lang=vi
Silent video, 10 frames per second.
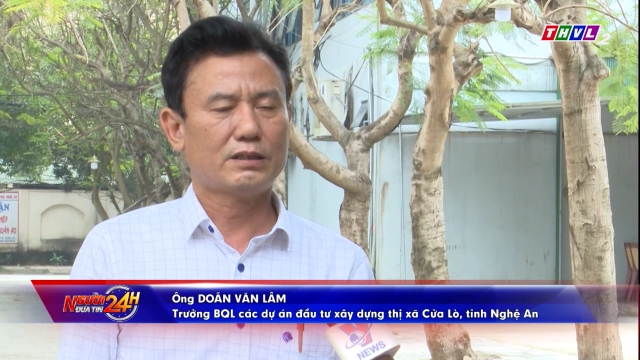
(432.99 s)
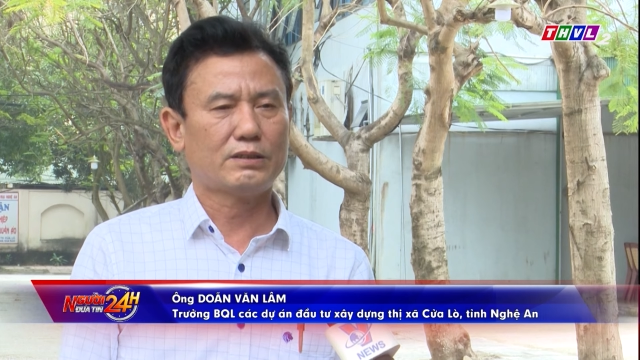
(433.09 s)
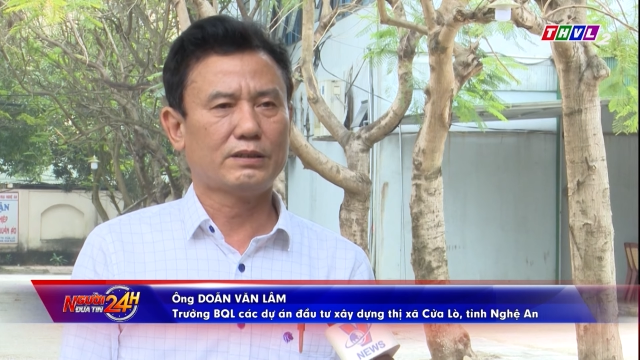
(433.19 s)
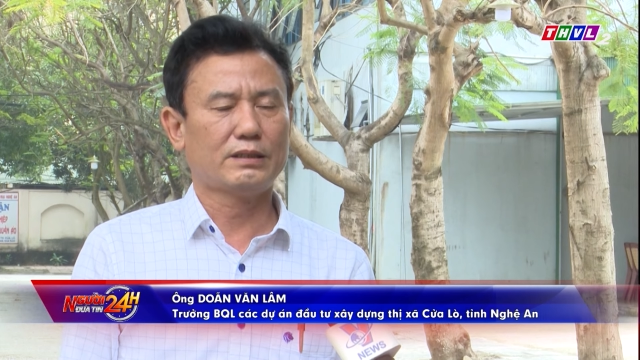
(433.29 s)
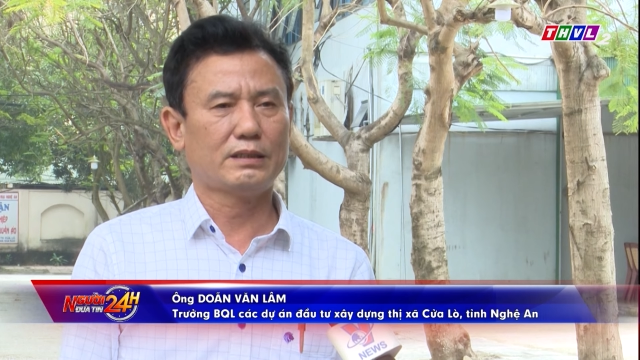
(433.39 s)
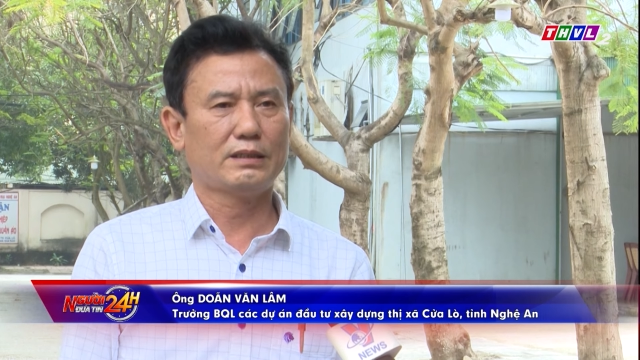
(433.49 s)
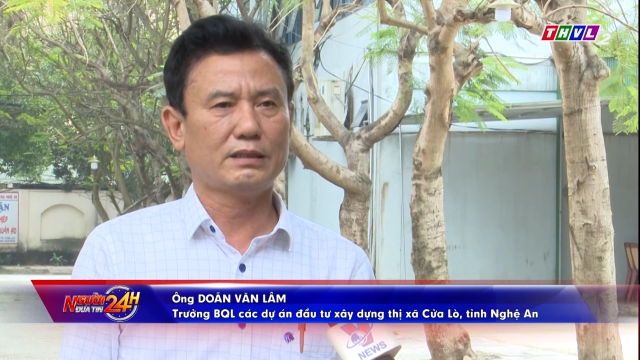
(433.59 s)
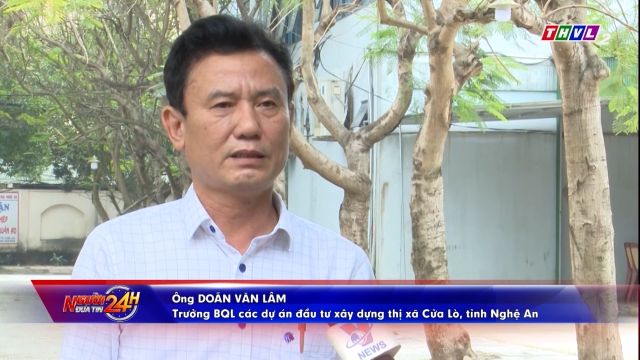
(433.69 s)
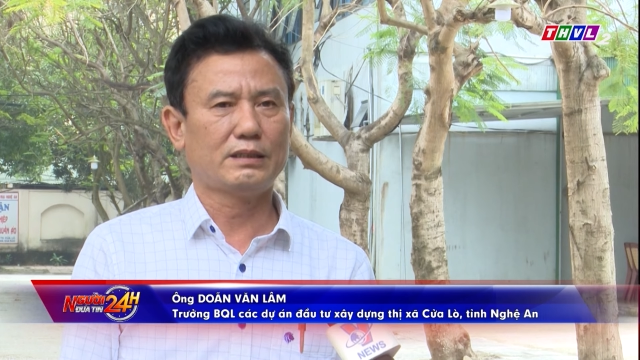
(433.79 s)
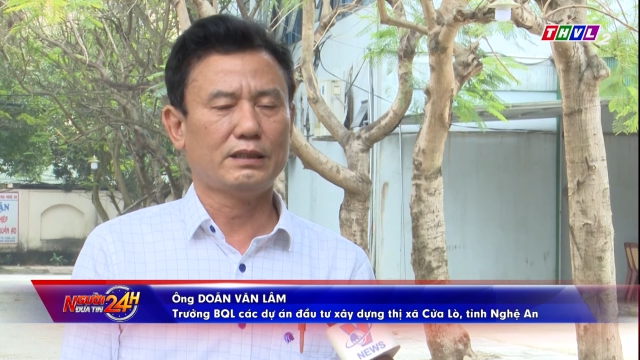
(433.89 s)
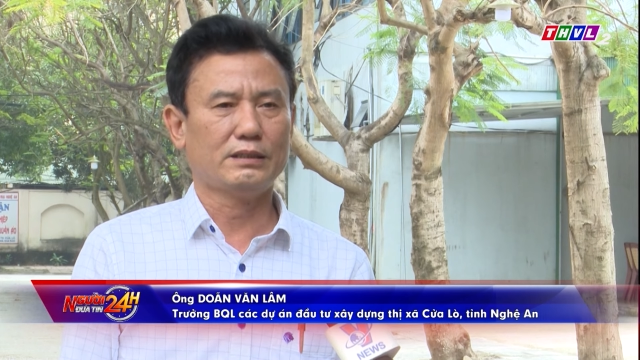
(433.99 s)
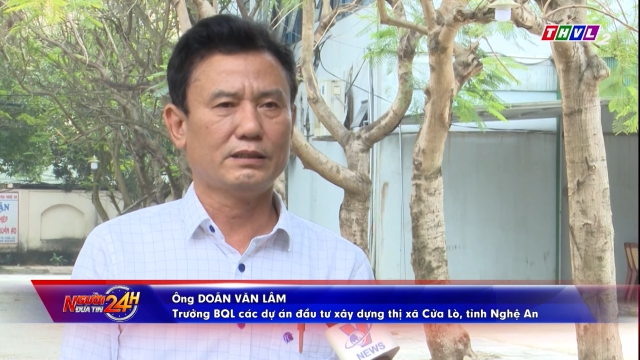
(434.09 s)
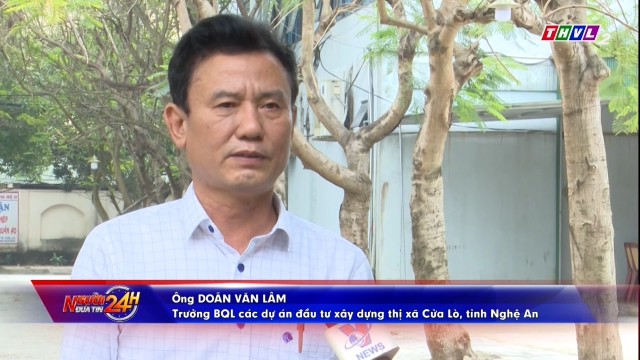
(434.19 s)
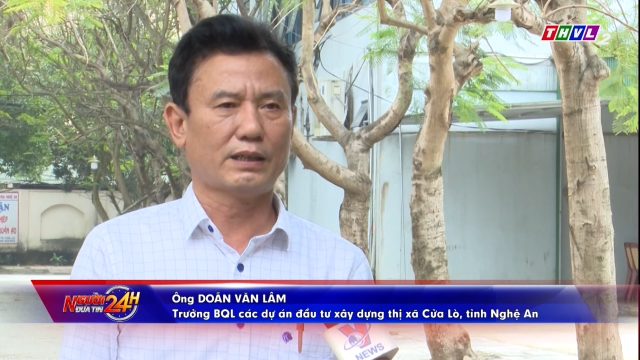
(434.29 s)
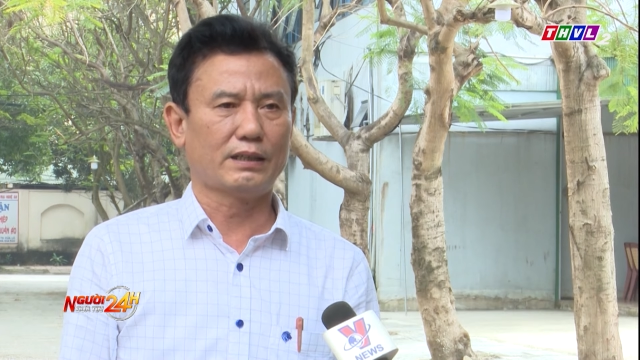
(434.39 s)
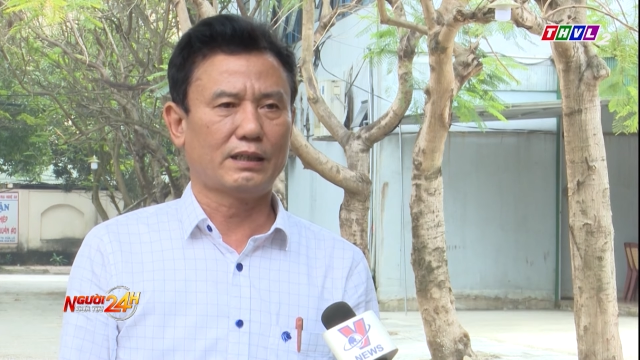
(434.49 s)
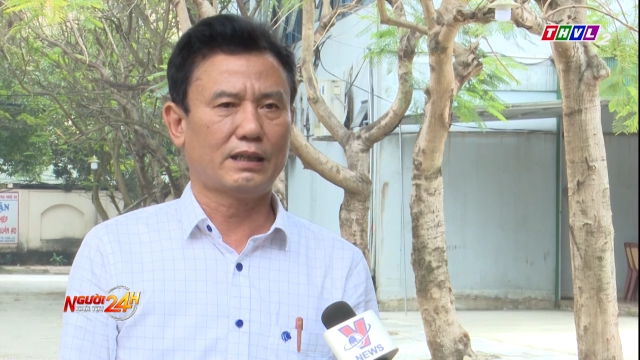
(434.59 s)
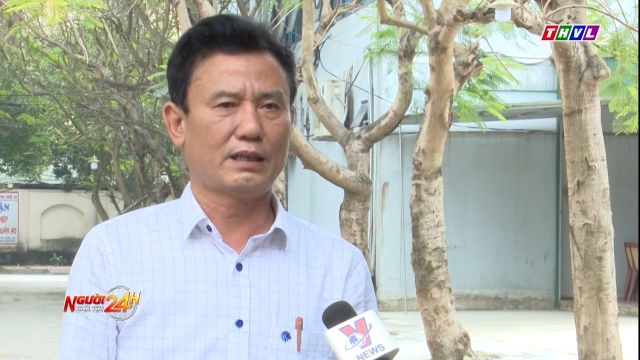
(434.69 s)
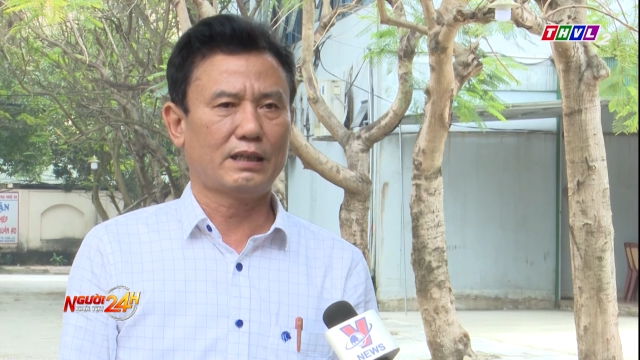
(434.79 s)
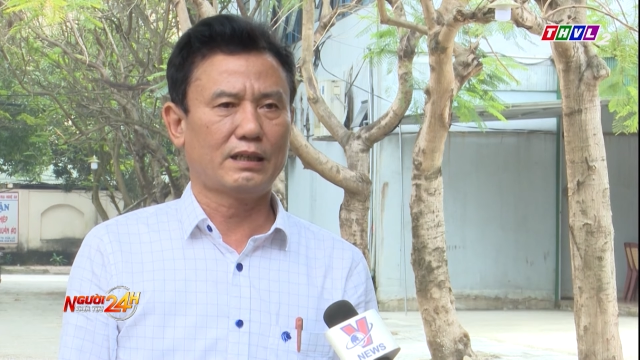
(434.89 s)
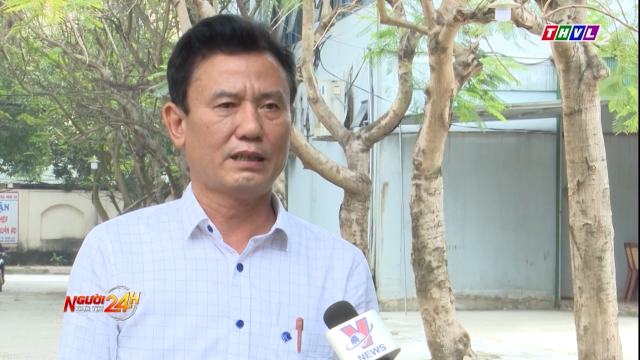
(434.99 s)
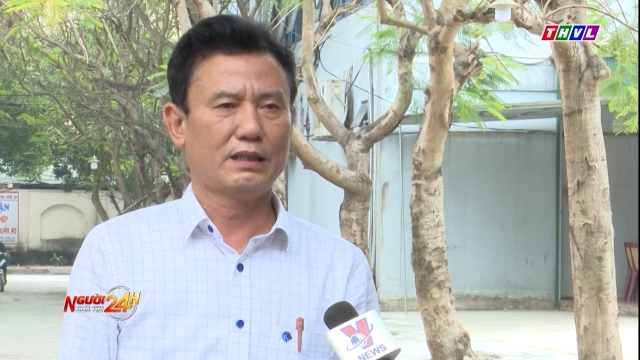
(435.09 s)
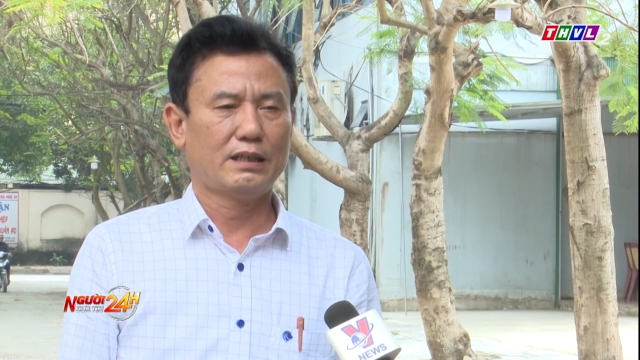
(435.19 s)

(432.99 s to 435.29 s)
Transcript: Rồi thì như vậy là